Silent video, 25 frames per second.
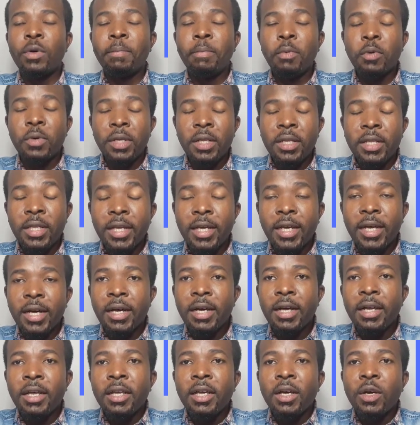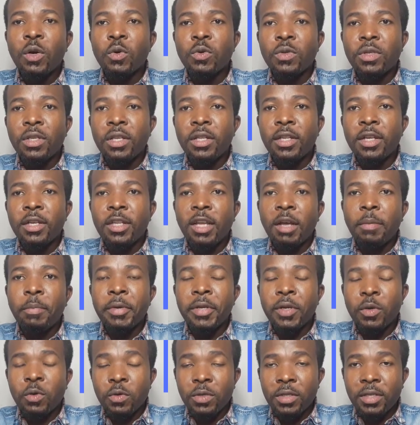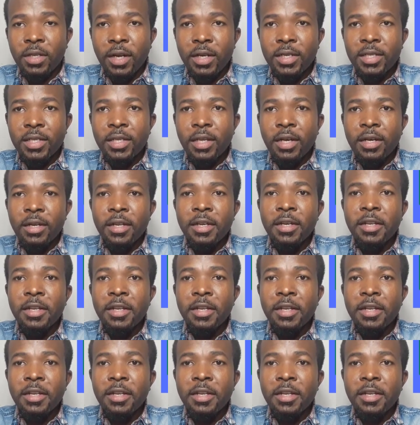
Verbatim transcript: politica cosiddetta per contrastare